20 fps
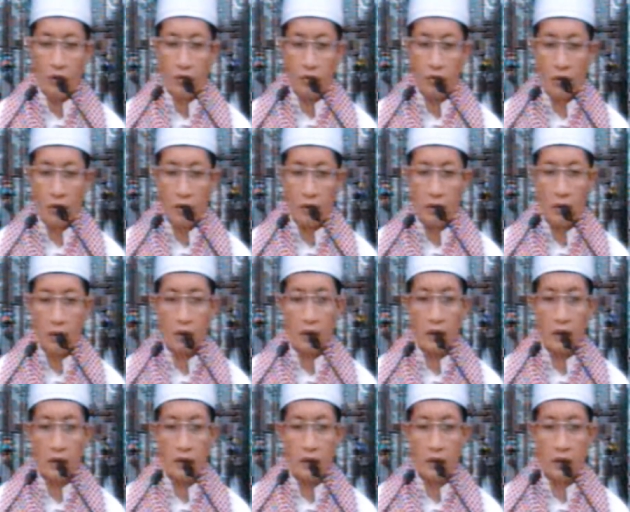صراط
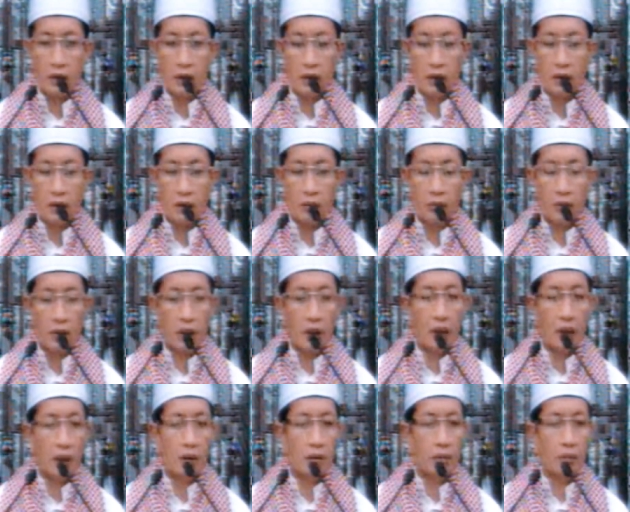الذين أنعمت
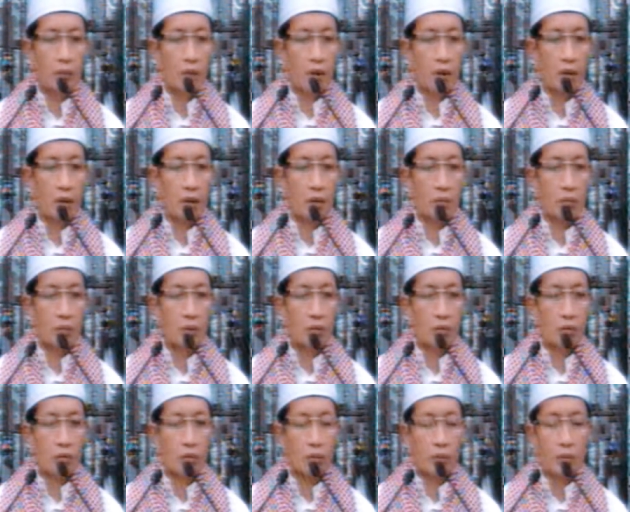عليهم غير
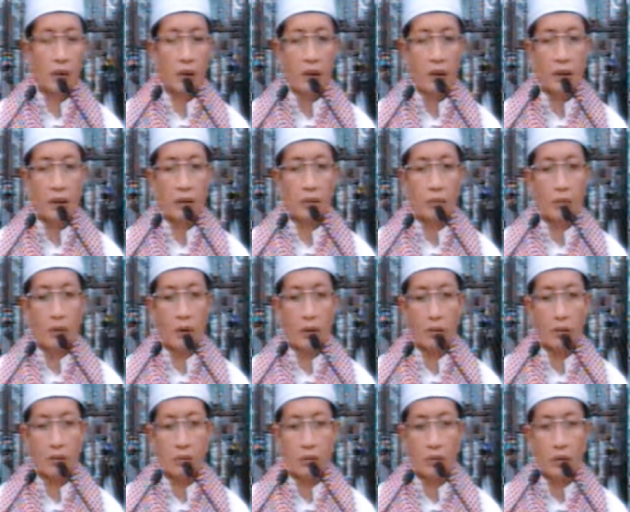المغضوب عليهم
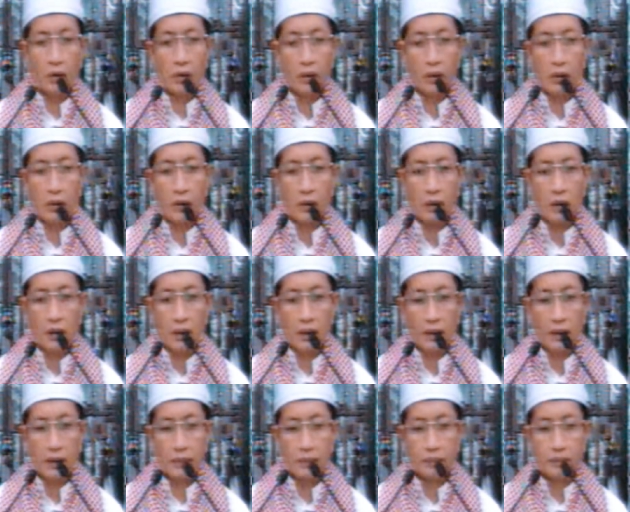ولا
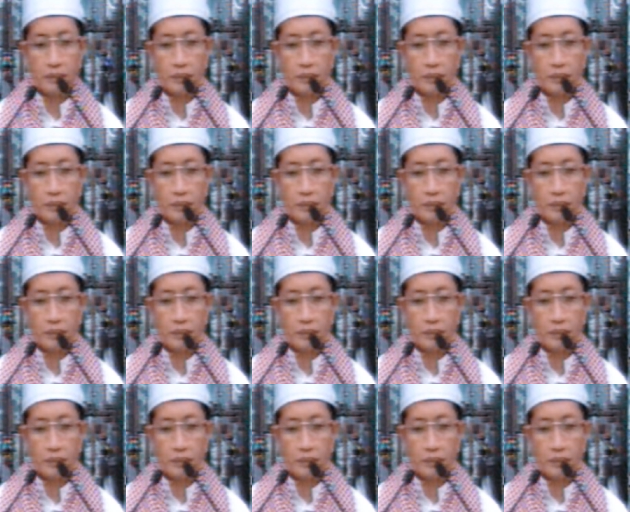الضالين